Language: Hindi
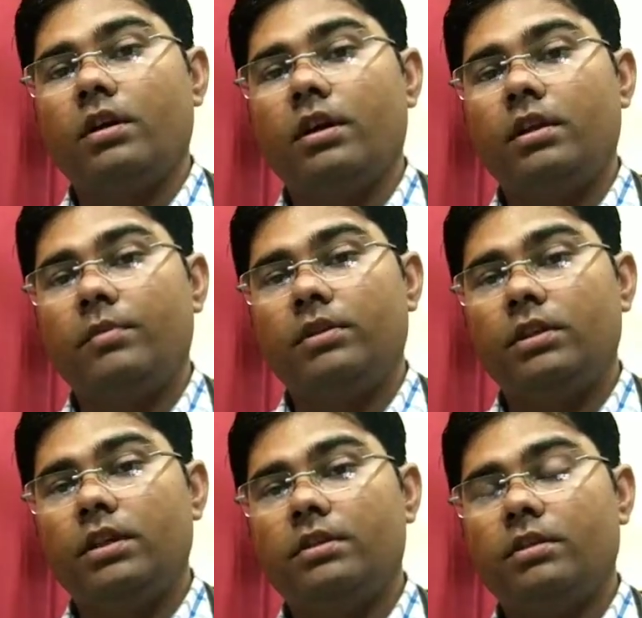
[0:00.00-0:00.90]
हरे
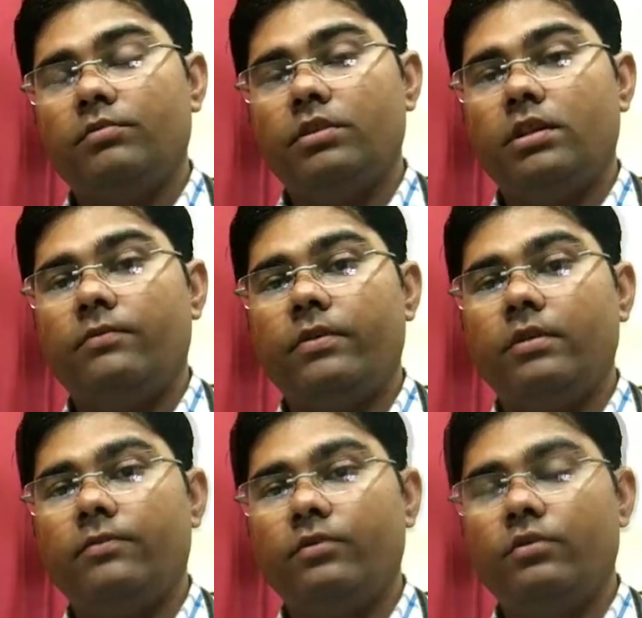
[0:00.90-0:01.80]
पत्तेदार सब्जियां,
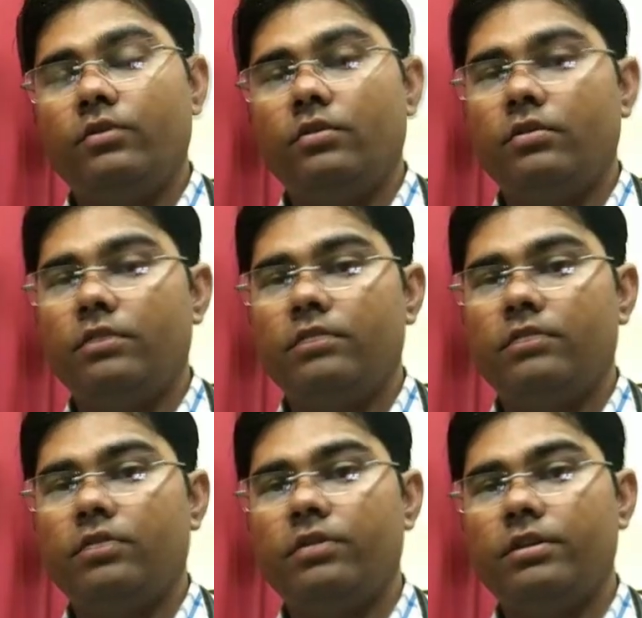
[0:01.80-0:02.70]
फल फ्रूट
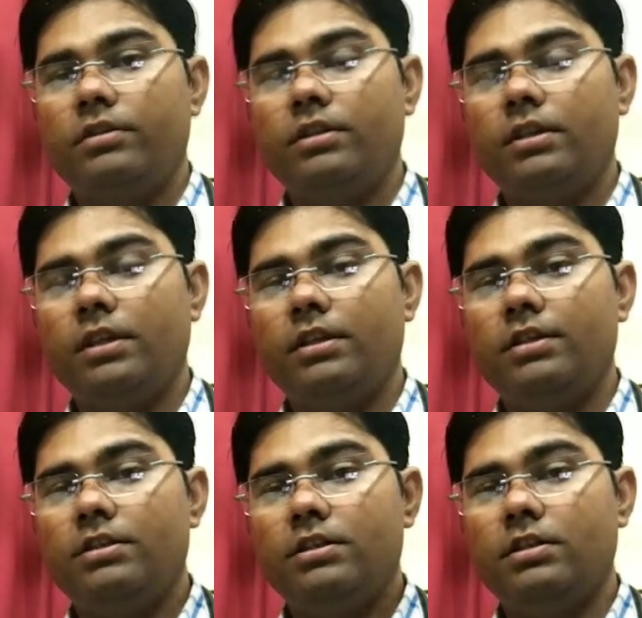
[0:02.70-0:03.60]
और इसी तरह
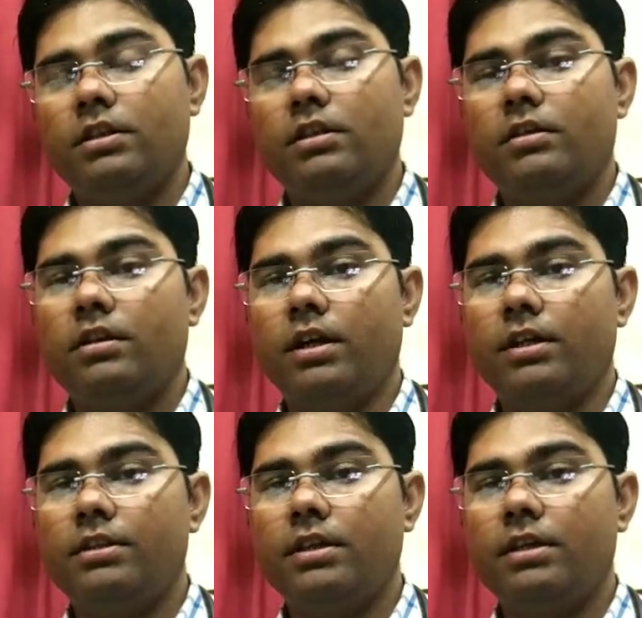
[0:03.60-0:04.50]
की चीज़ें
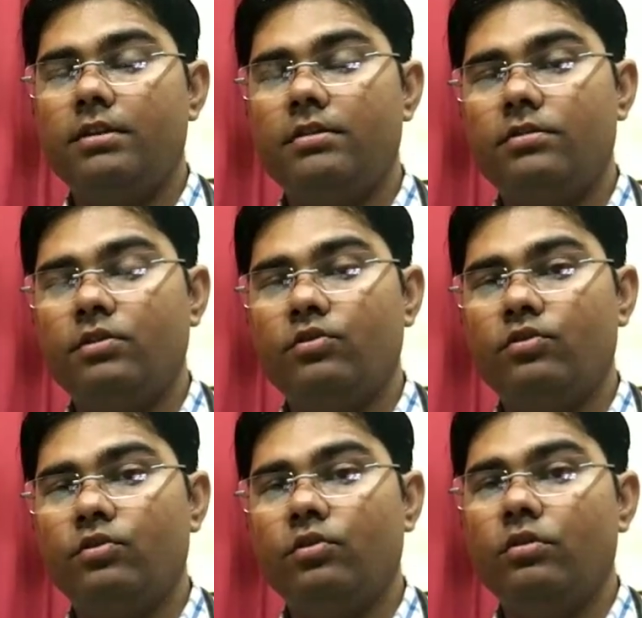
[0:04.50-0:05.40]
खानी चाहिए जिससे
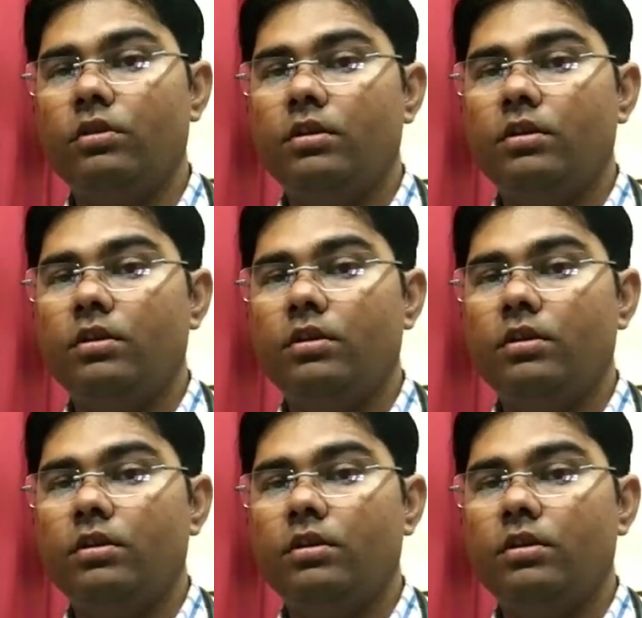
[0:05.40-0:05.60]
उसको